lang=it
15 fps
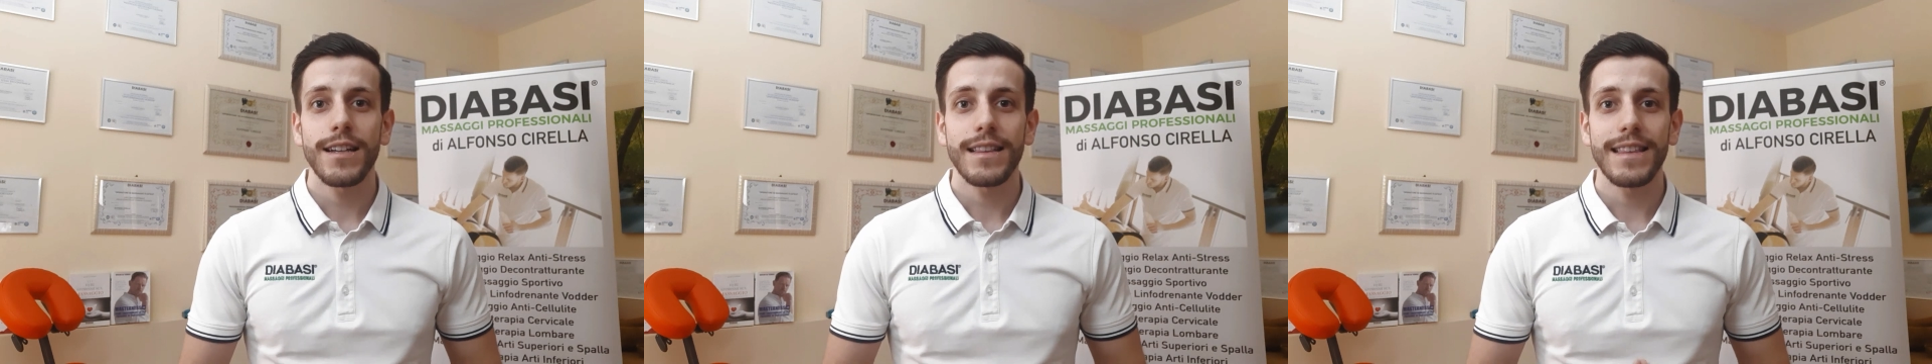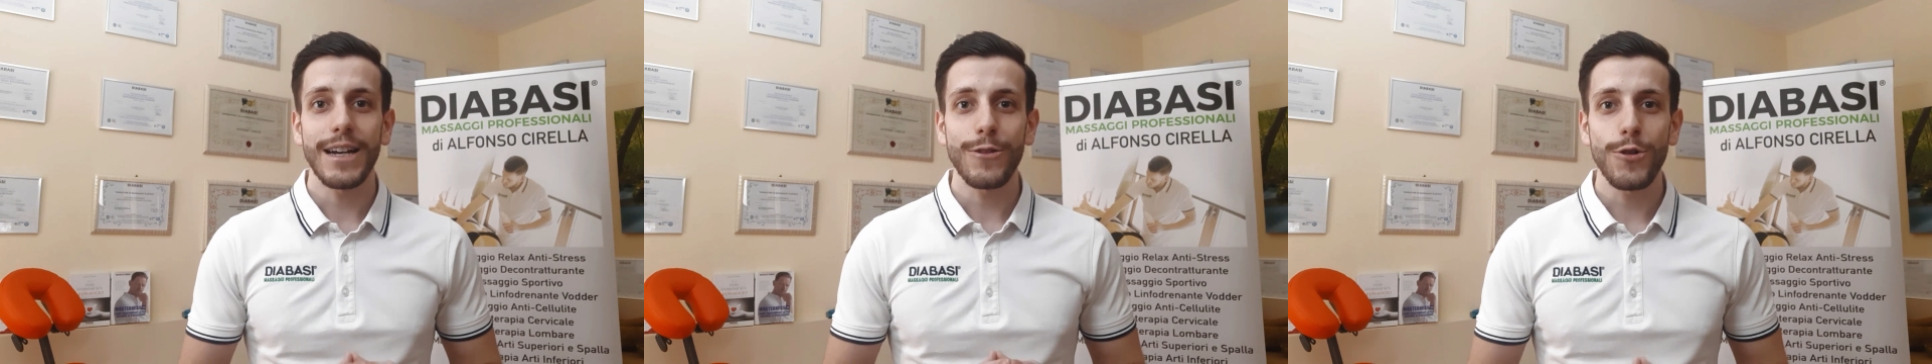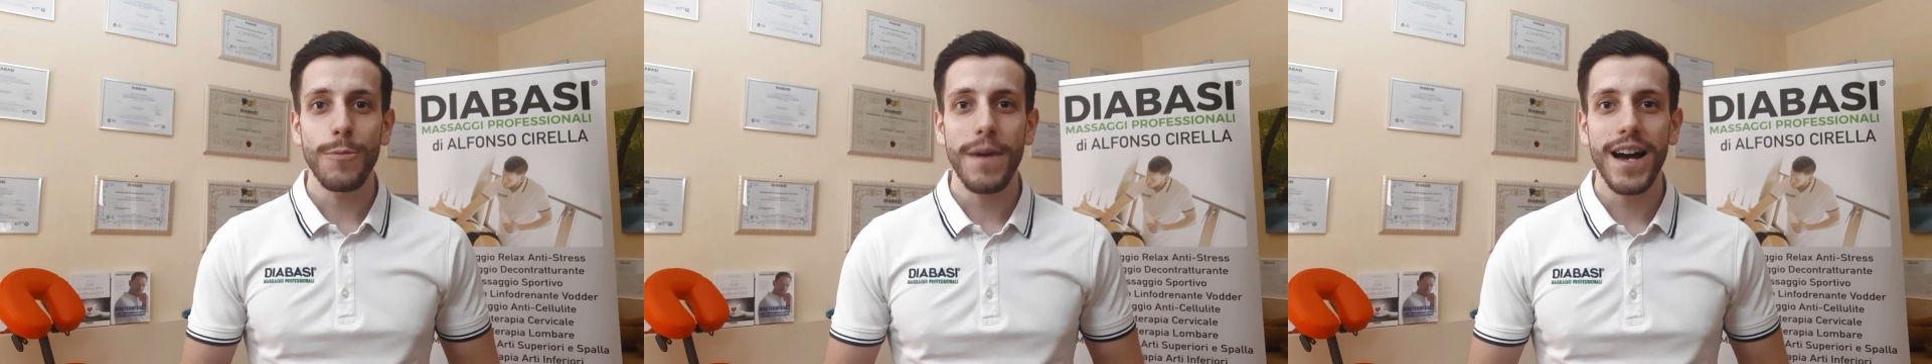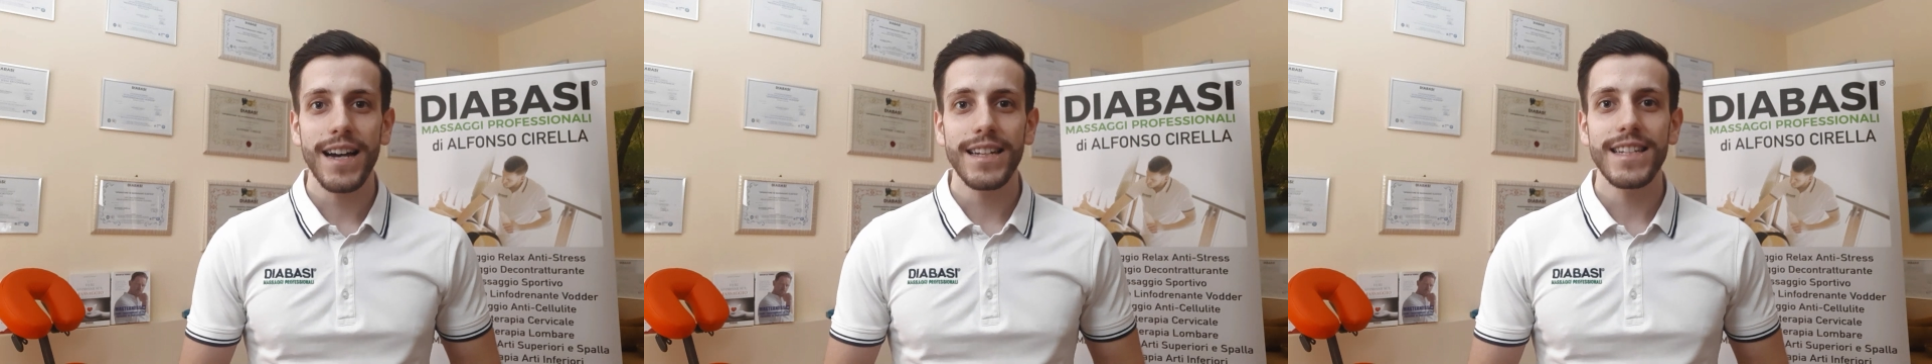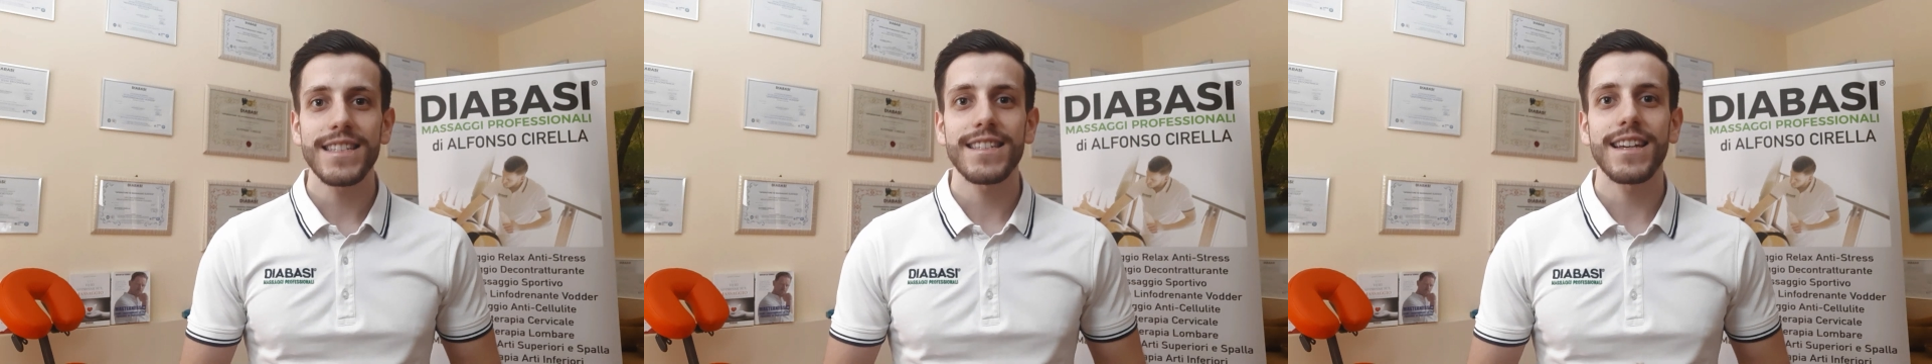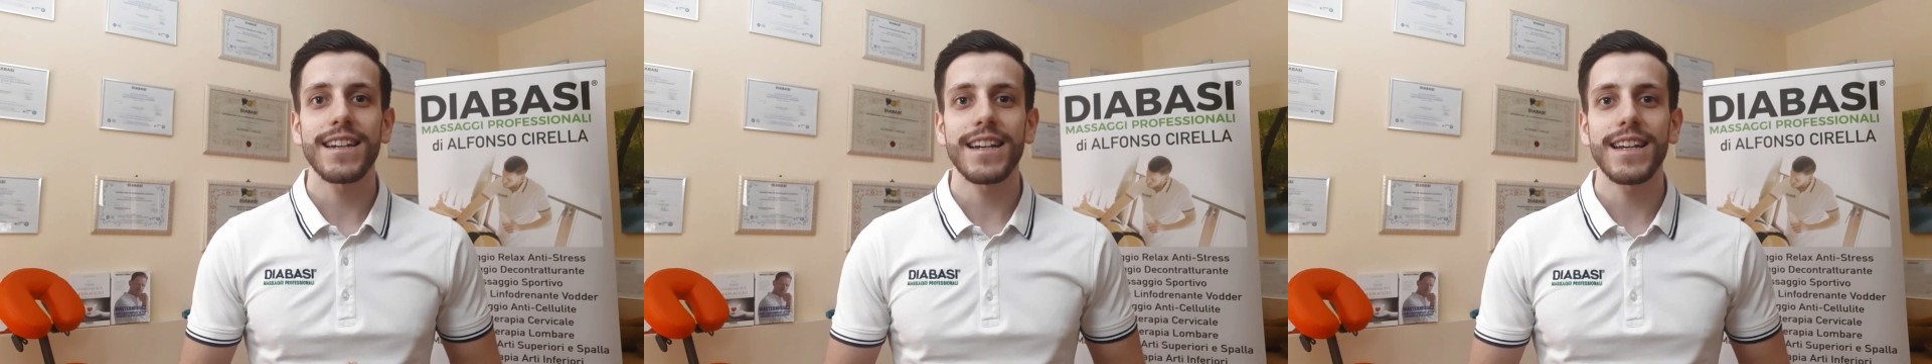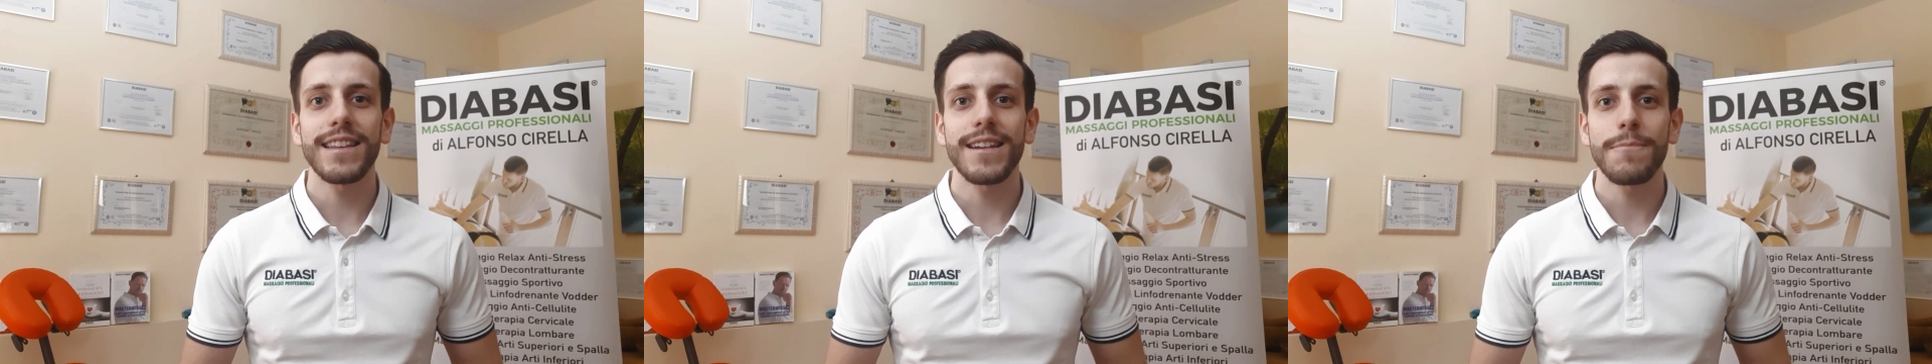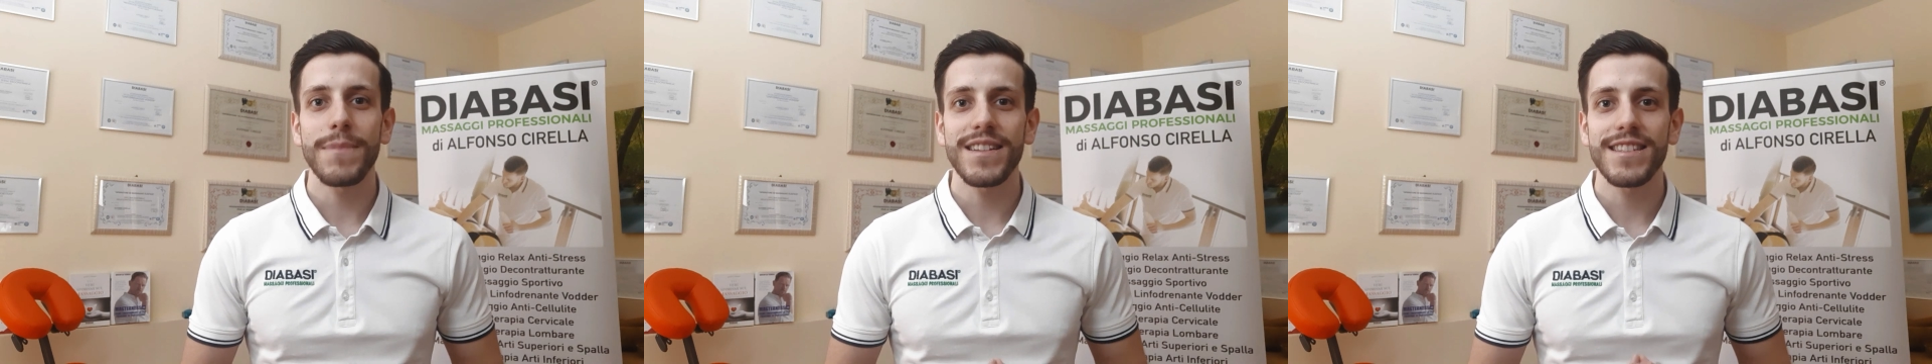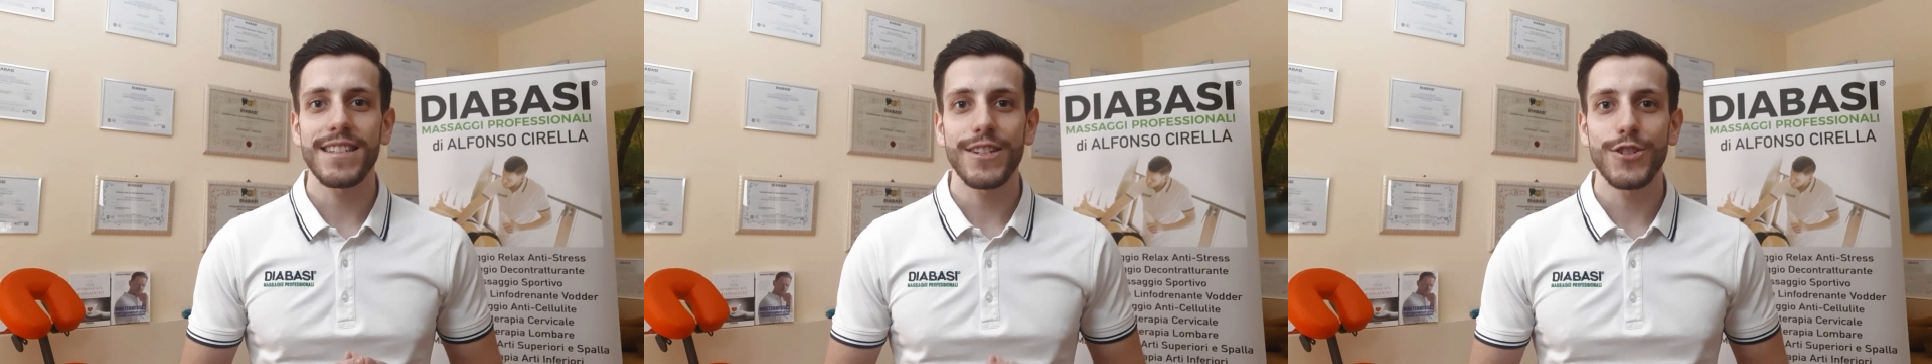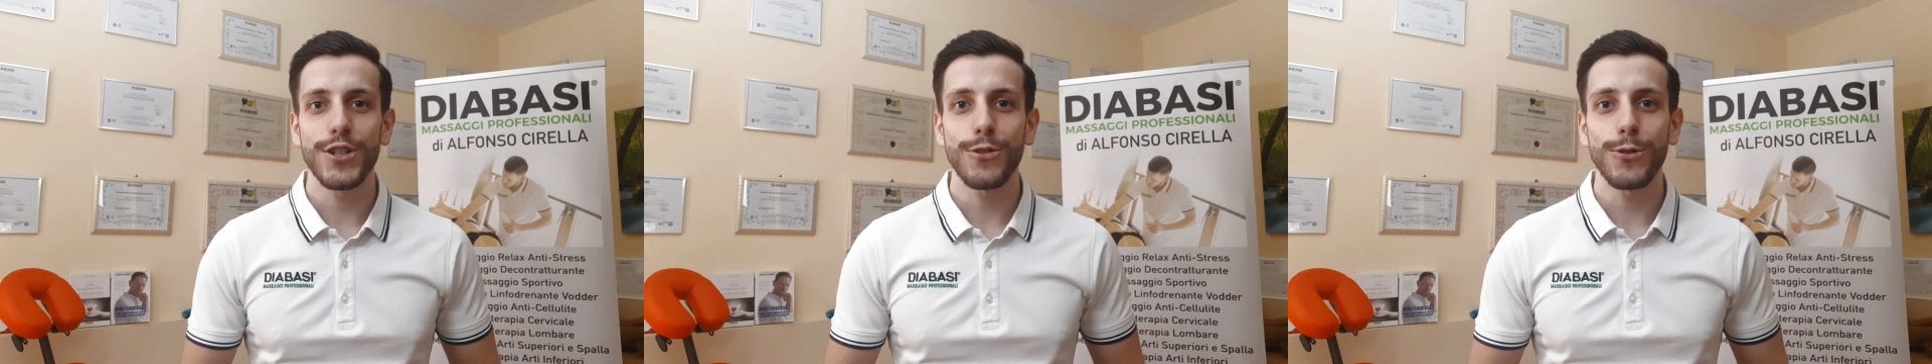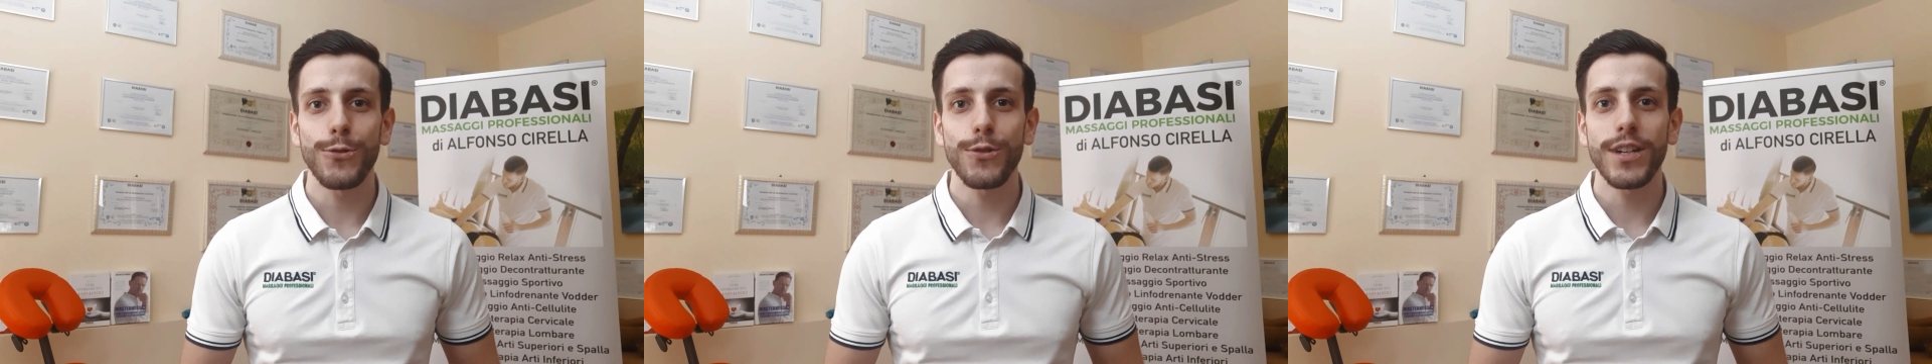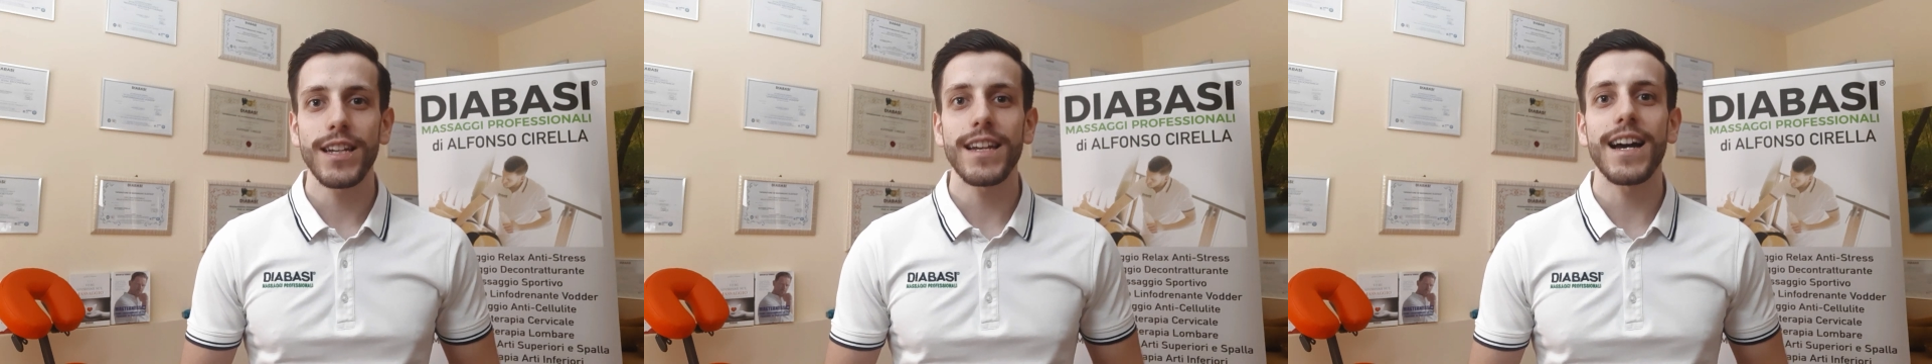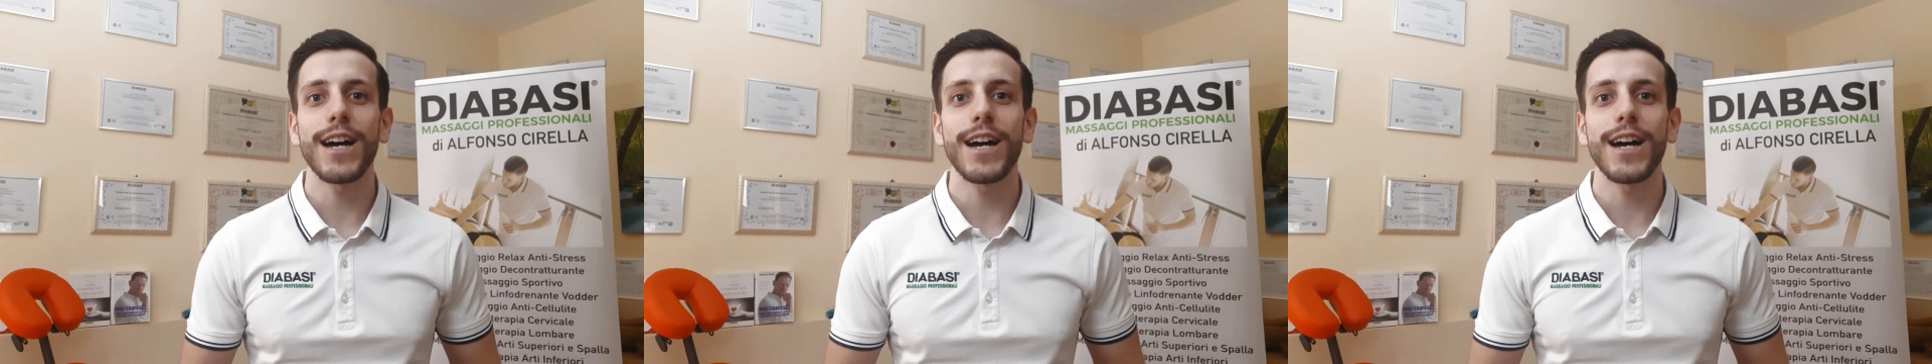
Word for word: «Da domani sarete massaggiatori